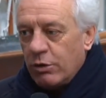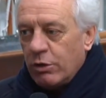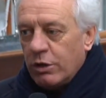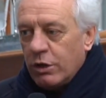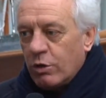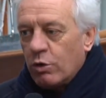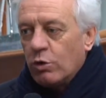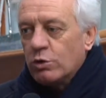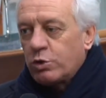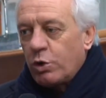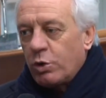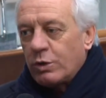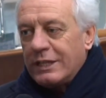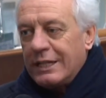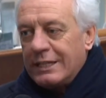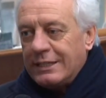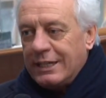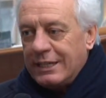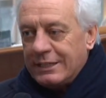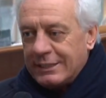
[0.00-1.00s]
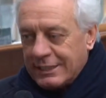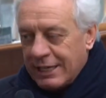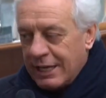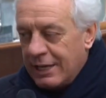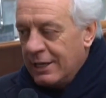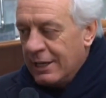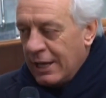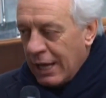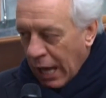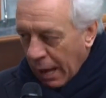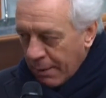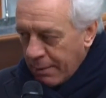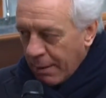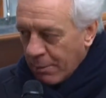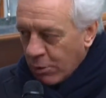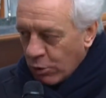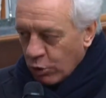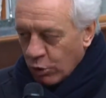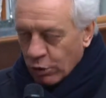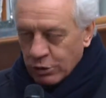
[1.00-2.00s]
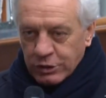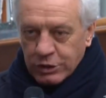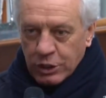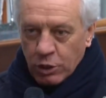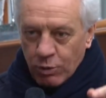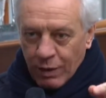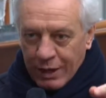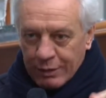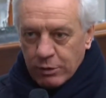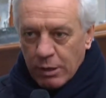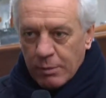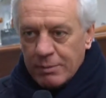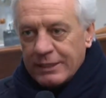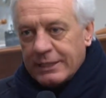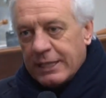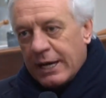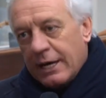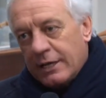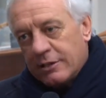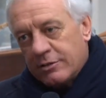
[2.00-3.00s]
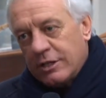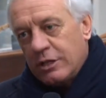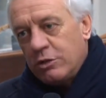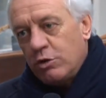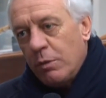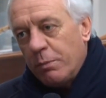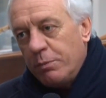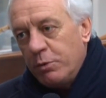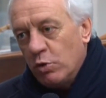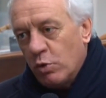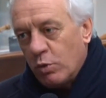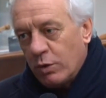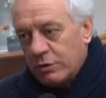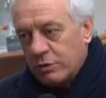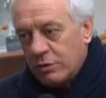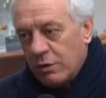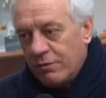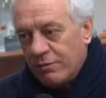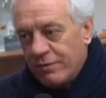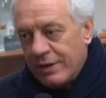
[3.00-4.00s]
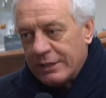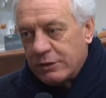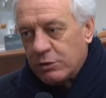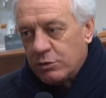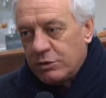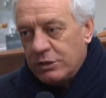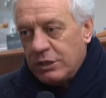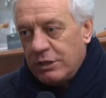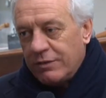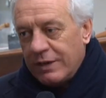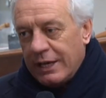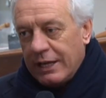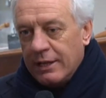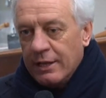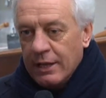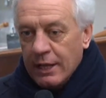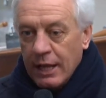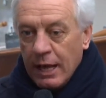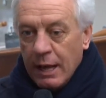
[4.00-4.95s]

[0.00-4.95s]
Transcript: noi in controtendenza abbiamo continuato a mettere il segno più, questo è un fatto significativo,